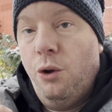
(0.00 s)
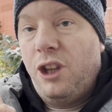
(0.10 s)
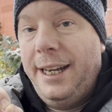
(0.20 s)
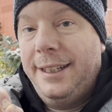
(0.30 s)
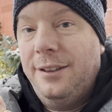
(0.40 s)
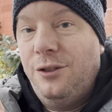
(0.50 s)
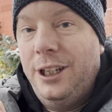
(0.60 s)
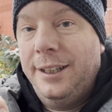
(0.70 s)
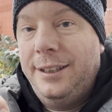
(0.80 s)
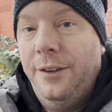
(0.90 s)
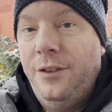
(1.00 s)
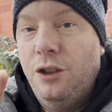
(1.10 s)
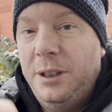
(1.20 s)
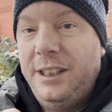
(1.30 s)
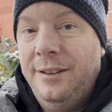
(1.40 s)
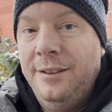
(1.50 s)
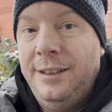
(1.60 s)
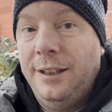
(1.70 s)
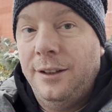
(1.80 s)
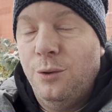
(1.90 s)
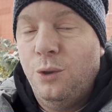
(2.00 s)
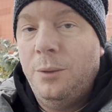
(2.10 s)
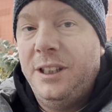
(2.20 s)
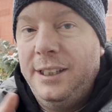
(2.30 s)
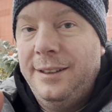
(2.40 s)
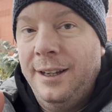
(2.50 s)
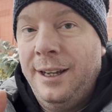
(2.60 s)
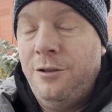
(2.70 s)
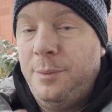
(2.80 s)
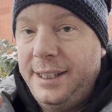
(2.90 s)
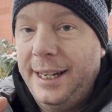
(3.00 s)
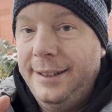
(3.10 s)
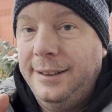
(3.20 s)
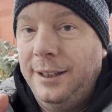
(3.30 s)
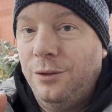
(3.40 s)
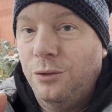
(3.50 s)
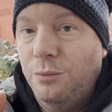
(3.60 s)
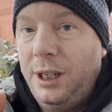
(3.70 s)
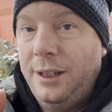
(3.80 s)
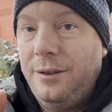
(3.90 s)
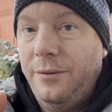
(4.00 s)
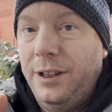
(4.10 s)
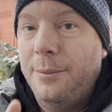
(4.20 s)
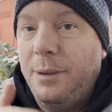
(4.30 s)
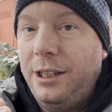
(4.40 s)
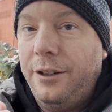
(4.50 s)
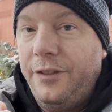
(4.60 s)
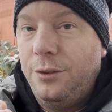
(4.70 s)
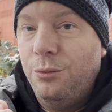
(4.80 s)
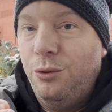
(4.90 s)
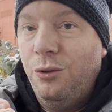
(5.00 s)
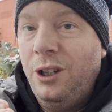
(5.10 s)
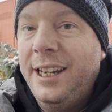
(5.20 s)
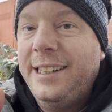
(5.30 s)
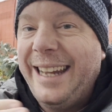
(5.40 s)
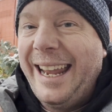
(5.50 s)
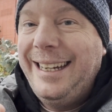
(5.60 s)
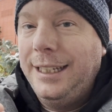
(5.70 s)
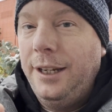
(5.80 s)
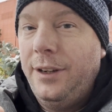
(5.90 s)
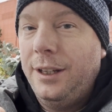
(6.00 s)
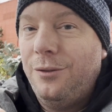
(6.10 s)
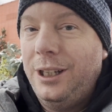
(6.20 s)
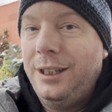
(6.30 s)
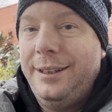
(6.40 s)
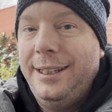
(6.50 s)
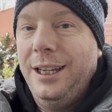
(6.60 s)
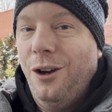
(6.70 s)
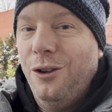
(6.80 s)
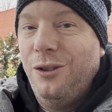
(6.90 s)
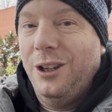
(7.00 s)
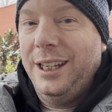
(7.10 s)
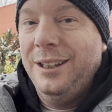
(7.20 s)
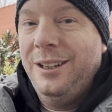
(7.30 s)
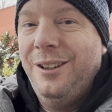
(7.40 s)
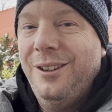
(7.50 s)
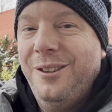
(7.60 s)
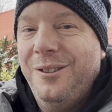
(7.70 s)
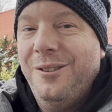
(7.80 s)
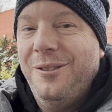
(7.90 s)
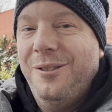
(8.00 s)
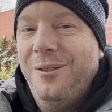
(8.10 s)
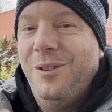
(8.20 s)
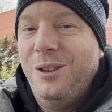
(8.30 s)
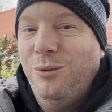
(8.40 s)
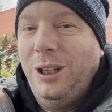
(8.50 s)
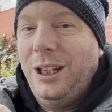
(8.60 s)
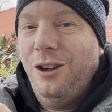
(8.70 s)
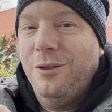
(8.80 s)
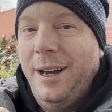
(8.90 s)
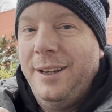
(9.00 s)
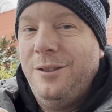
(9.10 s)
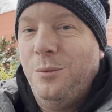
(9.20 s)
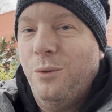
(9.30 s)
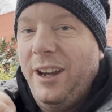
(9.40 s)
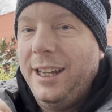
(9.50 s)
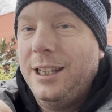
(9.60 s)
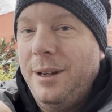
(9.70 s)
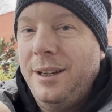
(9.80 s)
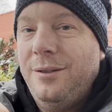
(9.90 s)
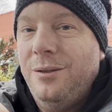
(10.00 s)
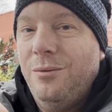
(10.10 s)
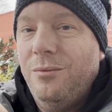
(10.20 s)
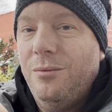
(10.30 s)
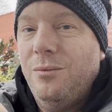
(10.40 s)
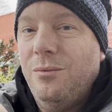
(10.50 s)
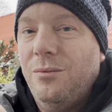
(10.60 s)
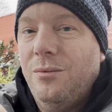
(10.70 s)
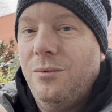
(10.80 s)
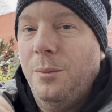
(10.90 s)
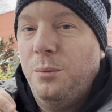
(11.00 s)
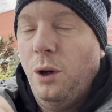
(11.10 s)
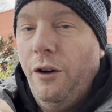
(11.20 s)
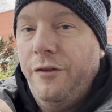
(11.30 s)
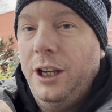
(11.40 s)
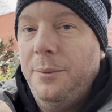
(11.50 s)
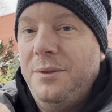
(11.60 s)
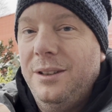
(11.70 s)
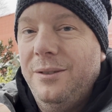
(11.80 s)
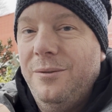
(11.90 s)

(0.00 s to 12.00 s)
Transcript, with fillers: Und dann liegt es natürlich an dir, wie du mit diesen Situationen, mit dieser speziellen Situation umgehst, wenn dir Menschen versuchen, Steine in den Weg zu legen, Dinge auszureden, was du dann daraus machst, ob du weitermachst, ob du aufgibst